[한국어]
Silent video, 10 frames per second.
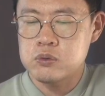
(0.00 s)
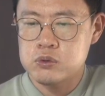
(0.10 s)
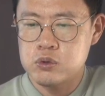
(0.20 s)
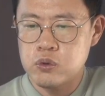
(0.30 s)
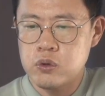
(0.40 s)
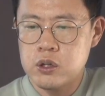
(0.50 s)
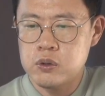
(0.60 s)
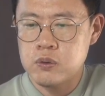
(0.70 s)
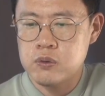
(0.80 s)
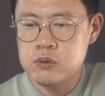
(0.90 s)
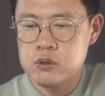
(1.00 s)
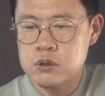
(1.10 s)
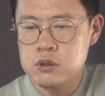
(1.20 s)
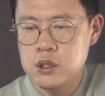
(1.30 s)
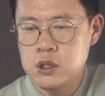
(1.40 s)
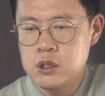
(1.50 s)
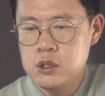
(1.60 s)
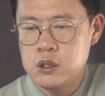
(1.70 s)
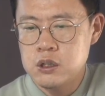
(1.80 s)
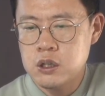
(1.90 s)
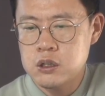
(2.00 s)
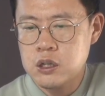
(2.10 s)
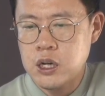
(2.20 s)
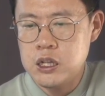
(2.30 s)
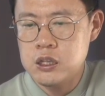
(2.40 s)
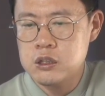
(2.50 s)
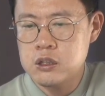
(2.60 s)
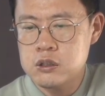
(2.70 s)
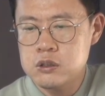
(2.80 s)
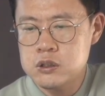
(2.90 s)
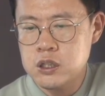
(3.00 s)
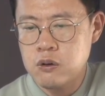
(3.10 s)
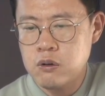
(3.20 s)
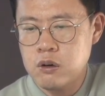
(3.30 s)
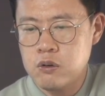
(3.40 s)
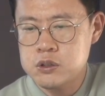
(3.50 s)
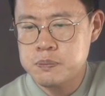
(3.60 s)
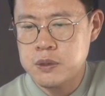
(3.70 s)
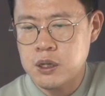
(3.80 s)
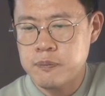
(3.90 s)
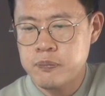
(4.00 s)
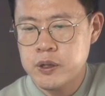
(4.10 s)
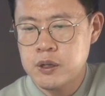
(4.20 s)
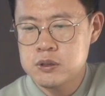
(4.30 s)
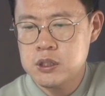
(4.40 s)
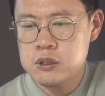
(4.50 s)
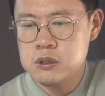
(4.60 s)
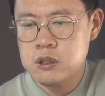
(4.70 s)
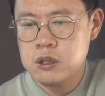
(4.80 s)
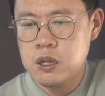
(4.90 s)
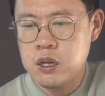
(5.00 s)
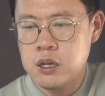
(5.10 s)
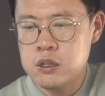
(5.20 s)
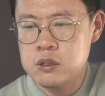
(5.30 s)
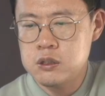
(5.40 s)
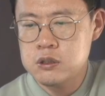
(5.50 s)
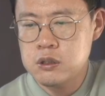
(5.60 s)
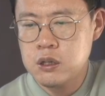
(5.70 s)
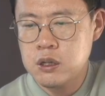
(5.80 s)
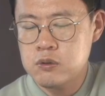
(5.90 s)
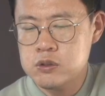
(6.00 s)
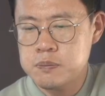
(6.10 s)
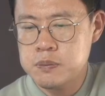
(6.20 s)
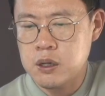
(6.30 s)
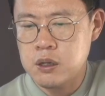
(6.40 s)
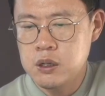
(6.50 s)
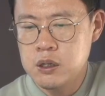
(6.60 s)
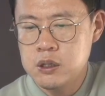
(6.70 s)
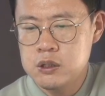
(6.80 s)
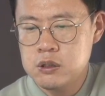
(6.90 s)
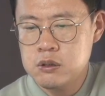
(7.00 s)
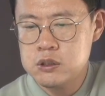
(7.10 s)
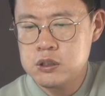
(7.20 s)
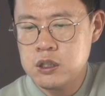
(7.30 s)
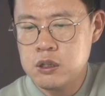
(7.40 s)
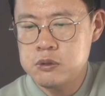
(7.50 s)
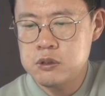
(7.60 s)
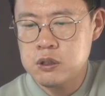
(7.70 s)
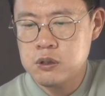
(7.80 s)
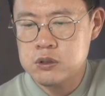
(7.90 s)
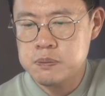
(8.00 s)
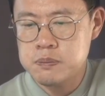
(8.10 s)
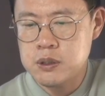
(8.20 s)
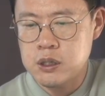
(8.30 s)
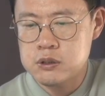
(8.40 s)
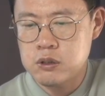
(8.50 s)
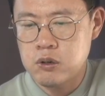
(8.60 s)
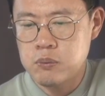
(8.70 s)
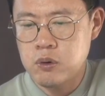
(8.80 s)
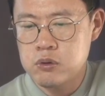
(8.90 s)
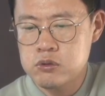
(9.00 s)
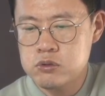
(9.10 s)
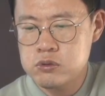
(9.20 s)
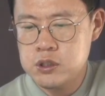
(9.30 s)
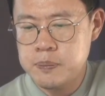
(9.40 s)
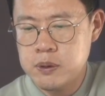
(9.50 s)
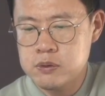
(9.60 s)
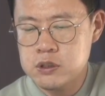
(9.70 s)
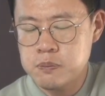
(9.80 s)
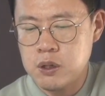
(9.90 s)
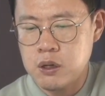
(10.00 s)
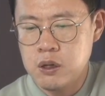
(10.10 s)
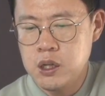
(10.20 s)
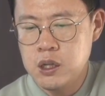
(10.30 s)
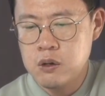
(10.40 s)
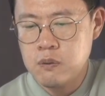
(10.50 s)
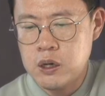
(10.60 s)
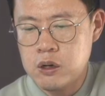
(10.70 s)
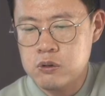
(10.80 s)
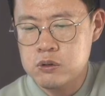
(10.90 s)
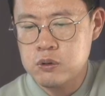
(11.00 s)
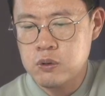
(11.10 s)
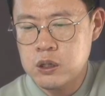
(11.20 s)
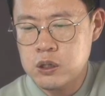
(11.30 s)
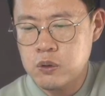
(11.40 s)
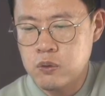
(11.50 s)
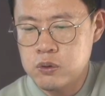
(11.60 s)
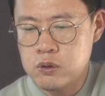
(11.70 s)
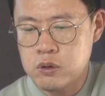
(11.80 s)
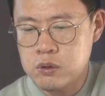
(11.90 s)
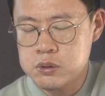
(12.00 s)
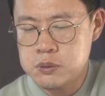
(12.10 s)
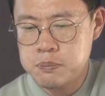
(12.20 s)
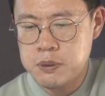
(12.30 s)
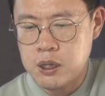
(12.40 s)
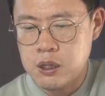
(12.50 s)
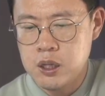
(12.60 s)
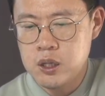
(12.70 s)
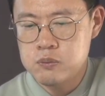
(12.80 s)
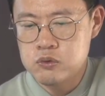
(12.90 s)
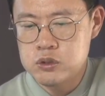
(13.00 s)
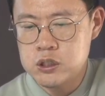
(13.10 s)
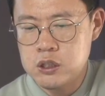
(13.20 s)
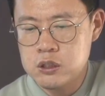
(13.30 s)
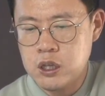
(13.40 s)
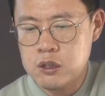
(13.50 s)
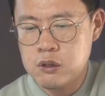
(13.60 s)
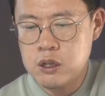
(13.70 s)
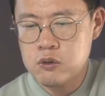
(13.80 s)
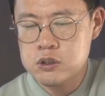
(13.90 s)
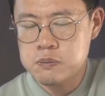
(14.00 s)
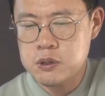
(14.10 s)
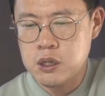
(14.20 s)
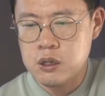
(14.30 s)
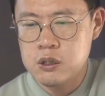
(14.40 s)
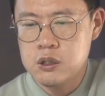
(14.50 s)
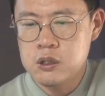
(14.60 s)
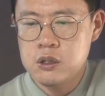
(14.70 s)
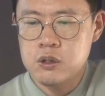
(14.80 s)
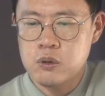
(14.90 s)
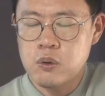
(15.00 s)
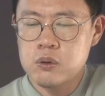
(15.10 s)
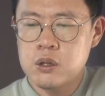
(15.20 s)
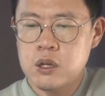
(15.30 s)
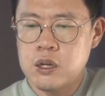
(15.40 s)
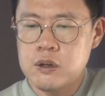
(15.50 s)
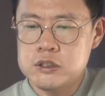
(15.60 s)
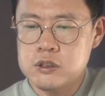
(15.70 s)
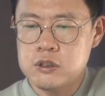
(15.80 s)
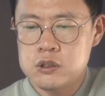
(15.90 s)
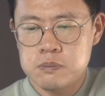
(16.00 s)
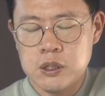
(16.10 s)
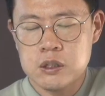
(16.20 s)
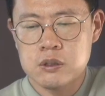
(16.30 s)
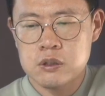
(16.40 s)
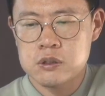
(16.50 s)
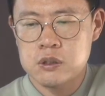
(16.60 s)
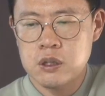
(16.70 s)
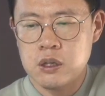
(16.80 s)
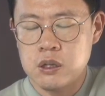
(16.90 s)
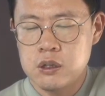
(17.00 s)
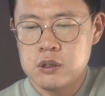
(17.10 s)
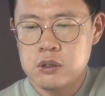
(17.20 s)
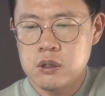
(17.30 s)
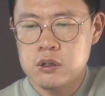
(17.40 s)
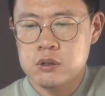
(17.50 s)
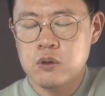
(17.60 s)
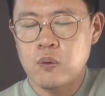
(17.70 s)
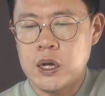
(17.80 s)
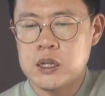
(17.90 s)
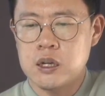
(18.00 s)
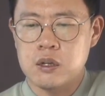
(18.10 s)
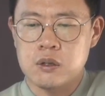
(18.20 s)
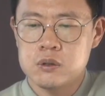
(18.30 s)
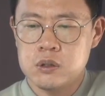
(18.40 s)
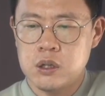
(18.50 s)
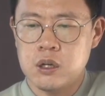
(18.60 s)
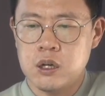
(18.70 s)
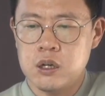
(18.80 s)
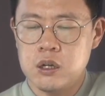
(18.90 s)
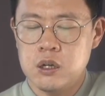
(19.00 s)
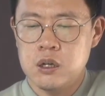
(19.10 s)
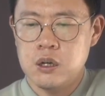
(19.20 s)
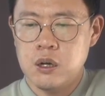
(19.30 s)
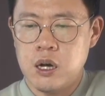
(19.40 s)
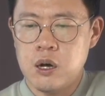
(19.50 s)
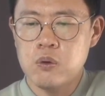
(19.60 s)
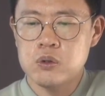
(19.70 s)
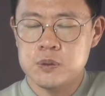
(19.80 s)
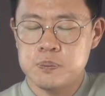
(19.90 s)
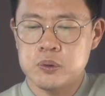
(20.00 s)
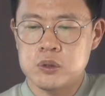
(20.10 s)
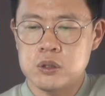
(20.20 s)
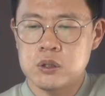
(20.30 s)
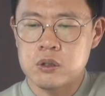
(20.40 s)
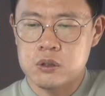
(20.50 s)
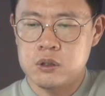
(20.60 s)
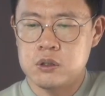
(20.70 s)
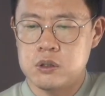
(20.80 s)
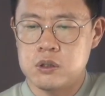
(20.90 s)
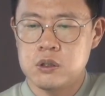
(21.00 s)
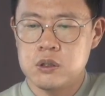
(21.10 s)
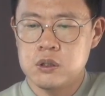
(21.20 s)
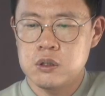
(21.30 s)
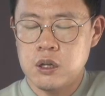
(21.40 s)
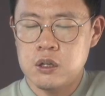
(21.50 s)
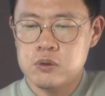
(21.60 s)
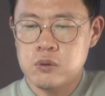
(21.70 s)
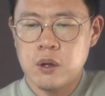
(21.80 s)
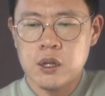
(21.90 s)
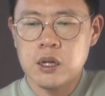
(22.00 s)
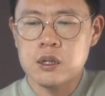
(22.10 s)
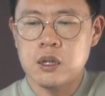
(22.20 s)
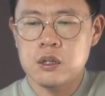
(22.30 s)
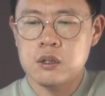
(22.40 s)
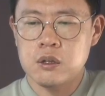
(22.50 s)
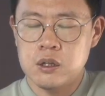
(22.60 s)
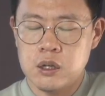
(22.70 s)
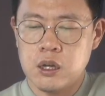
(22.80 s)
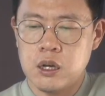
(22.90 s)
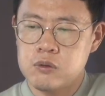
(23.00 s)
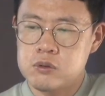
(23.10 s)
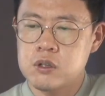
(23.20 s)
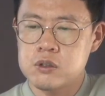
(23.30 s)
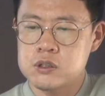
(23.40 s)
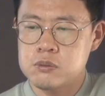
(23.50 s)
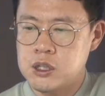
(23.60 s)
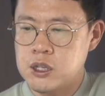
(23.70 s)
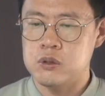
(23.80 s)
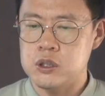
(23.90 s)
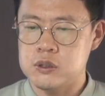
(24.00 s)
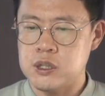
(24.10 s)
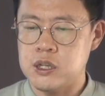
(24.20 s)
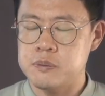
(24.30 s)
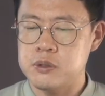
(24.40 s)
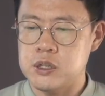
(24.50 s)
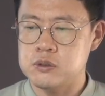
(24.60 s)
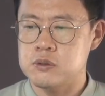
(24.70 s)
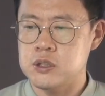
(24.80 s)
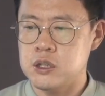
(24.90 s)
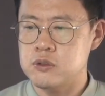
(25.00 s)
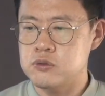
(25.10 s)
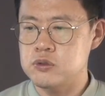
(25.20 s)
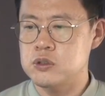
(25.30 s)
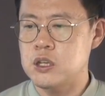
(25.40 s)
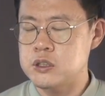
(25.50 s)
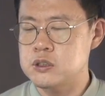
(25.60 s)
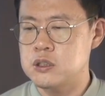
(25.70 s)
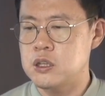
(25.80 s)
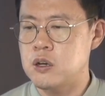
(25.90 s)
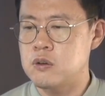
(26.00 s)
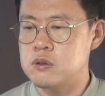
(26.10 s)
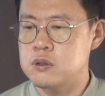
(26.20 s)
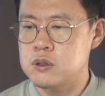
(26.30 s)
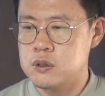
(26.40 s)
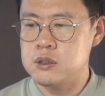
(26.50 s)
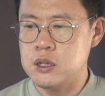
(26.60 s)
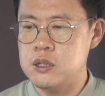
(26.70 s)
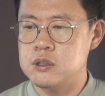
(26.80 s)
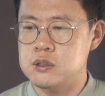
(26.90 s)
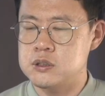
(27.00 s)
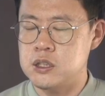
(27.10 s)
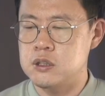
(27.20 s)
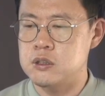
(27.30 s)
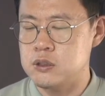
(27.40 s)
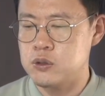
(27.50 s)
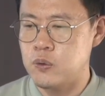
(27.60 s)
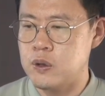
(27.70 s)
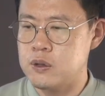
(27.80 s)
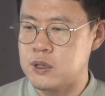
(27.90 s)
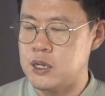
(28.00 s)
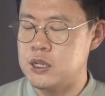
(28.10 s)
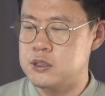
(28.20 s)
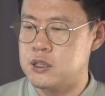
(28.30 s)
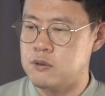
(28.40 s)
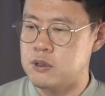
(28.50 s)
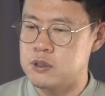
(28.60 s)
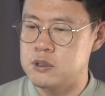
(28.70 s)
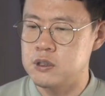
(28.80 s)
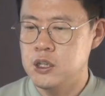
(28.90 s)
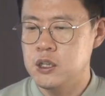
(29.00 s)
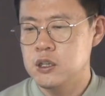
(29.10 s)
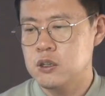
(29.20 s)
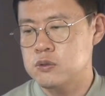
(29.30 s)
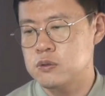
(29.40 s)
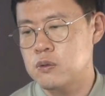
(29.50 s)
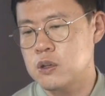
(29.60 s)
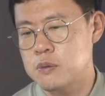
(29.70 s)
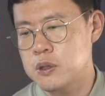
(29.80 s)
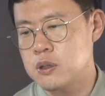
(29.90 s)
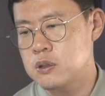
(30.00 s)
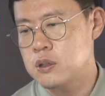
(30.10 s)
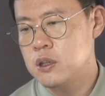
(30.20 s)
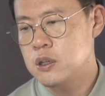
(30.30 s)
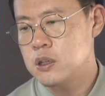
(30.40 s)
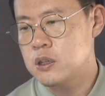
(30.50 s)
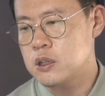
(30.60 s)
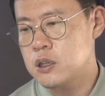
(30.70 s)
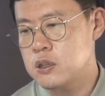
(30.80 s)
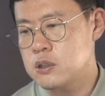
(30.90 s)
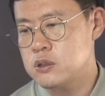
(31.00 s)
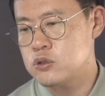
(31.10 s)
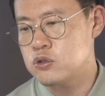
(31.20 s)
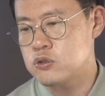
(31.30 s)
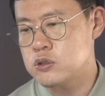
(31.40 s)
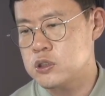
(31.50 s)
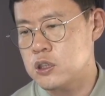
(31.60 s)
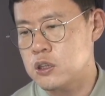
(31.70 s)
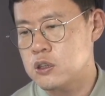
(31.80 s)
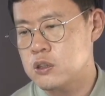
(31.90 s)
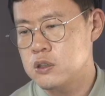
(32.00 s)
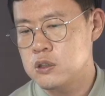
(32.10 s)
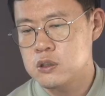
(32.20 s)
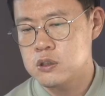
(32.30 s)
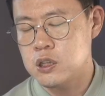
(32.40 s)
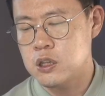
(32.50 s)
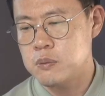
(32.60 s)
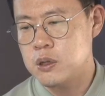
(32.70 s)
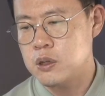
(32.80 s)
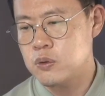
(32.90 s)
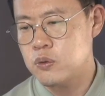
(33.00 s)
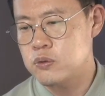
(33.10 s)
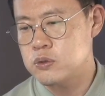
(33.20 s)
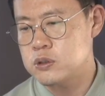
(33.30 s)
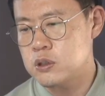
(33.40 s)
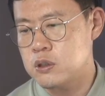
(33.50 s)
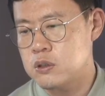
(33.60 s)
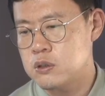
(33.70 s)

중요한 욕구는 일단은 갈등을 제거하고 싶다. 최선의 대안을 선택하고 싶다. 성취감을 느끼고 싶다. 정보를 수집하고 싶다. 과거를 통해 교훈을 얻고 싶다. 문제를 개선하고 싶다. 어, 요런 게 나왔어요. 지금 딱 들었을 때 어, 저는 와닿아요. 제가 아, 하고 싶은 것들 에좀 해당되는 이야기라고 느껴졌습니다. 이 드라이브를 가지고 제가 꾸준히 했을 때 나오는 탤런트, 재능, 교회에서 달란트라고 하는 그쪽으로 가면 일단 중재, 그 다음에 효율성,